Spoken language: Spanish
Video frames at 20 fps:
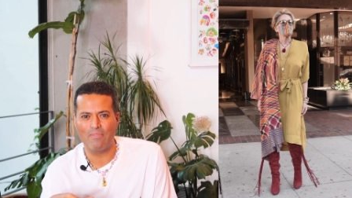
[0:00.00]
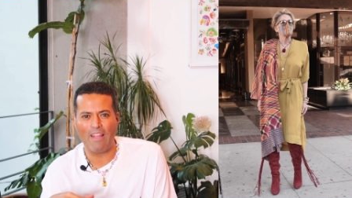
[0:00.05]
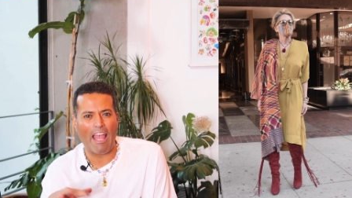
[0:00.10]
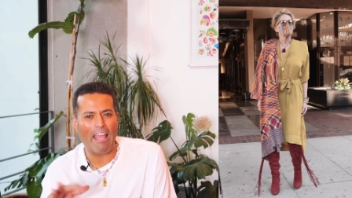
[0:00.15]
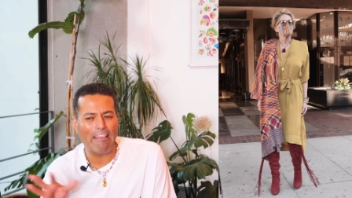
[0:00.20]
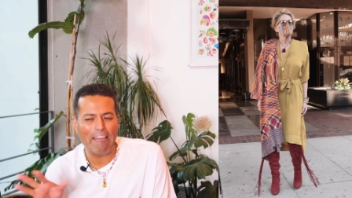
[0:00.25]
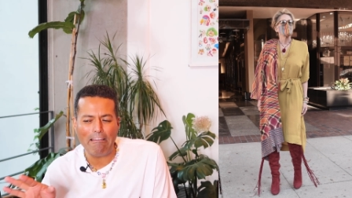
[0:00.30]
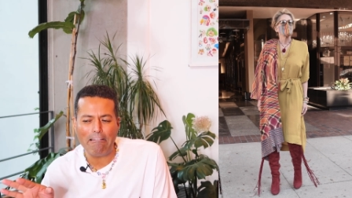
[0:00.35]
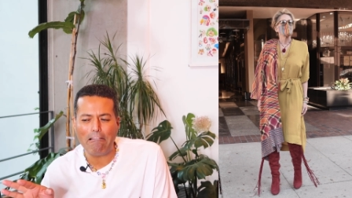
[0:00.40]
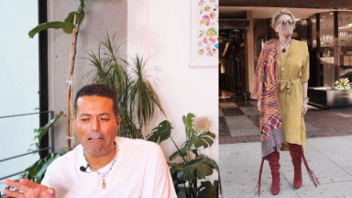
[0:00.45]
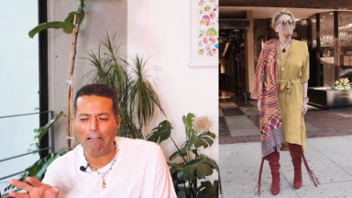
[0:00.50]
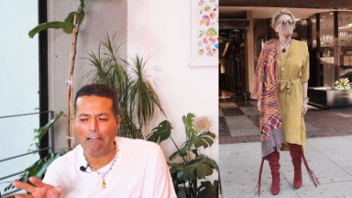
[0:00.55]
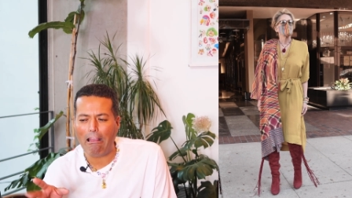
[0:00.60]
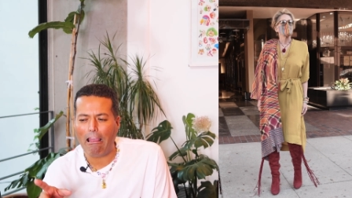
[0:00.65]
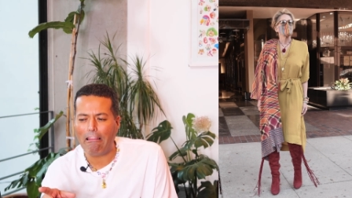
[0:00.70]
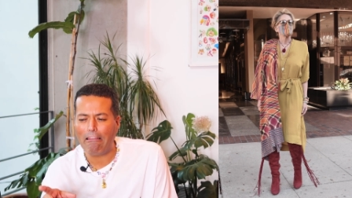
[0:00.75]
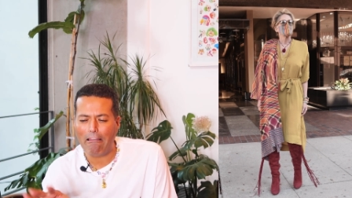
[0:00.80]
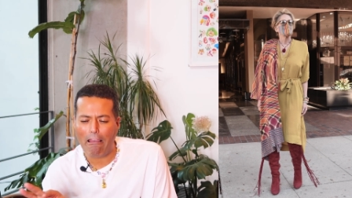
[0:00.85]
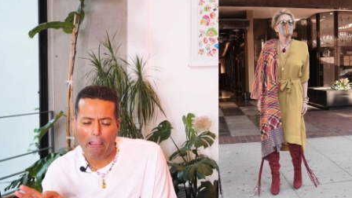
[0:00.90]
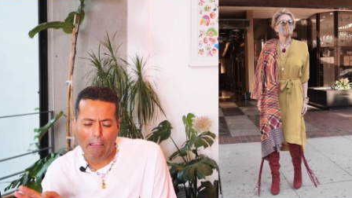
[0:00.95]
Ahí
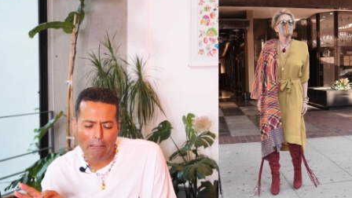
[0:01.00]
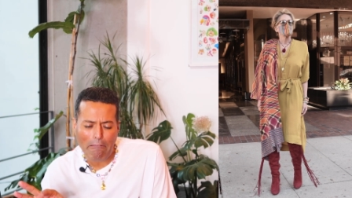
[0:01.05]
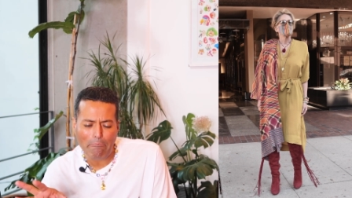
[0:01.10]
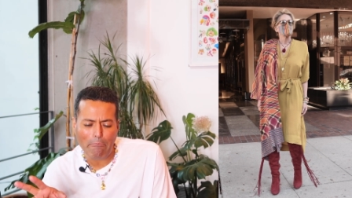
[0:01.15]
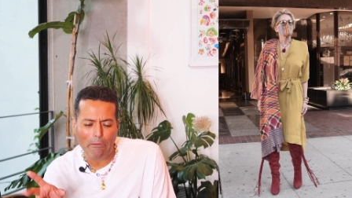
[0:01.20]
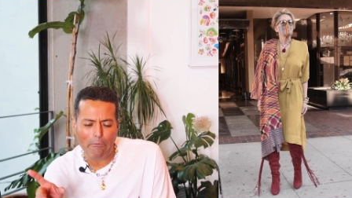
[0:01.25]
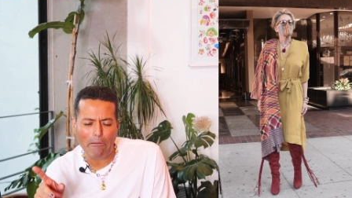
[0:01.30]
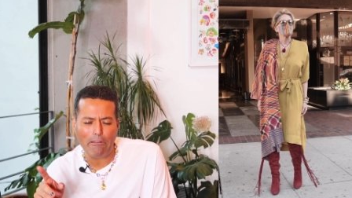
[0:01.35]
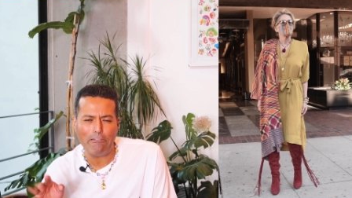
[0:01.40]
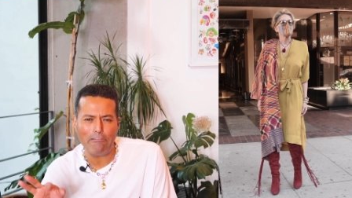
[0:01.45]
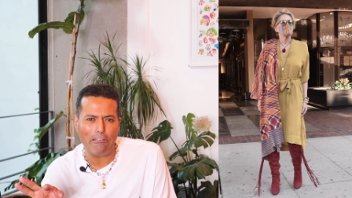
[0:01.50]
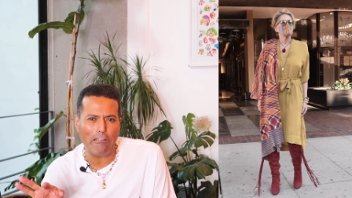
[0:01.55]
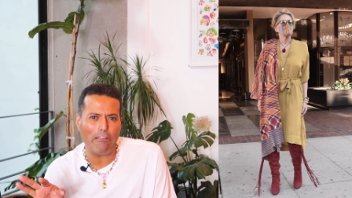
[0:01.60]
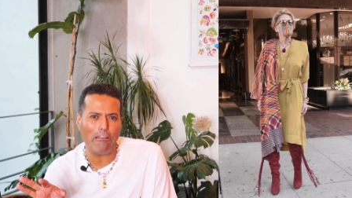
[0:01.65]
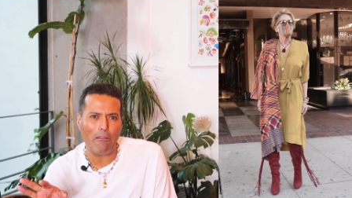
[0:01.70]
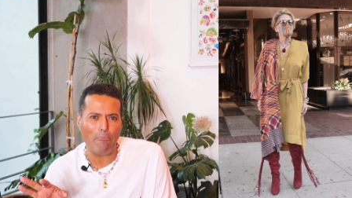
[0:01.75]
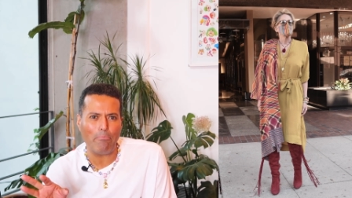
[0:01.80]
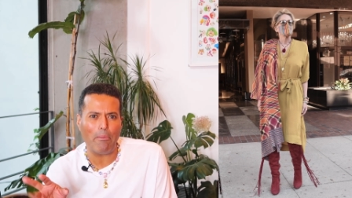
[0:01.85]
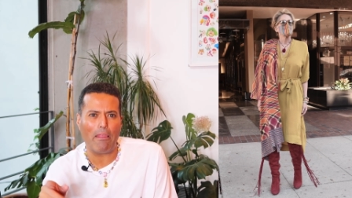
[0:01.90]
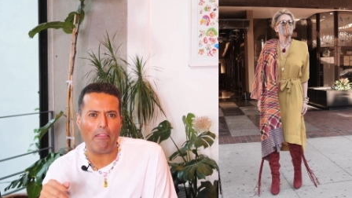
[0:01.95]
colgada, es eh, mi
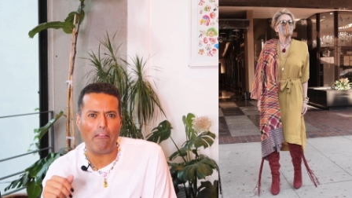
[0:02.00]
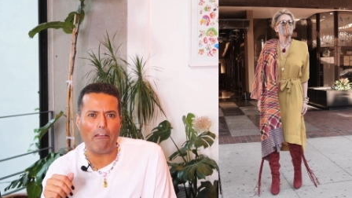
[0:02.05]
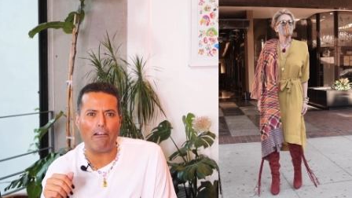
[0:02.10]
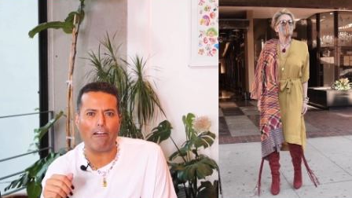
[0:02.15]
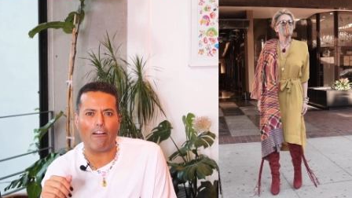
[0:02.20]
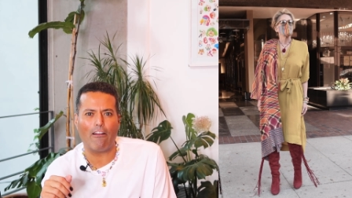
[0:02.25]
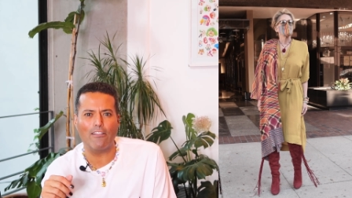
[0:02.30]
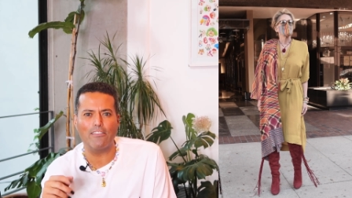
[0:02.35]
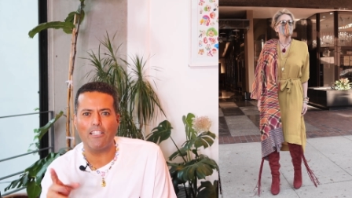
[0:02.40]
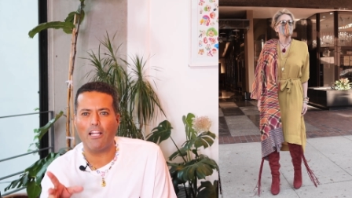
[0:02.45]
vestido pedorro!